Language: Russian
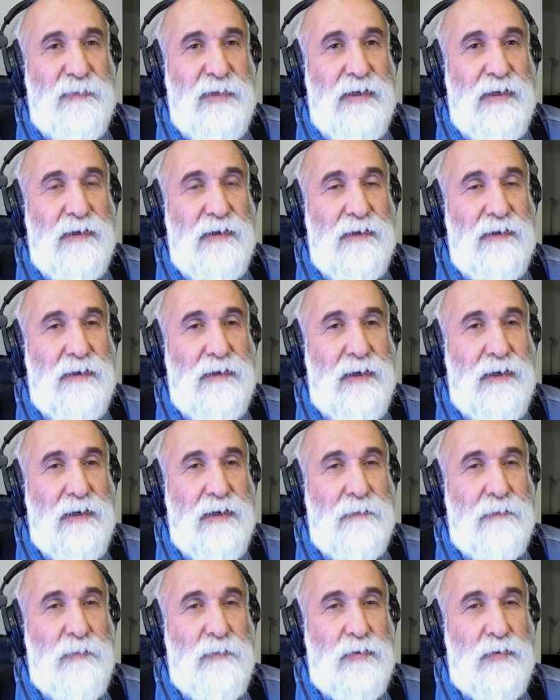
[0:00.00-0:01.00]
э как
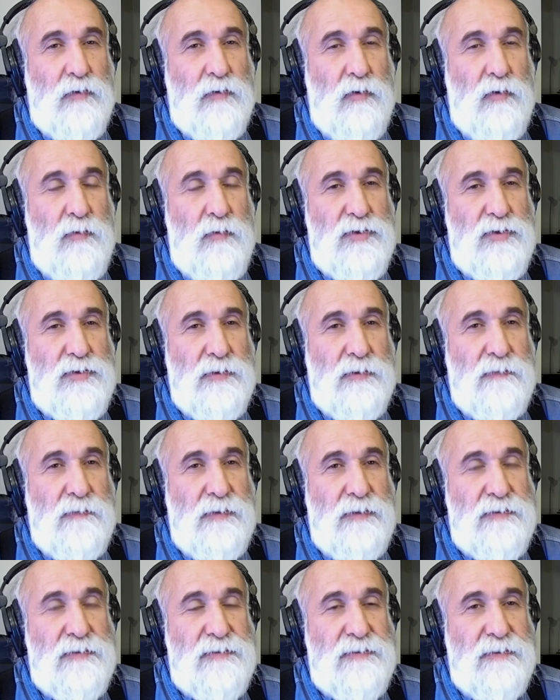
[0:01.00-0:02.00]
по-другому еще
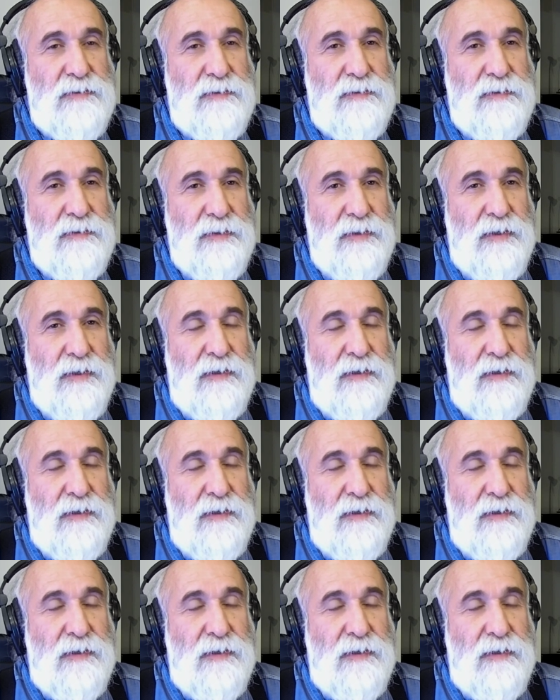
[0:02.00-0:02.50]
говорится,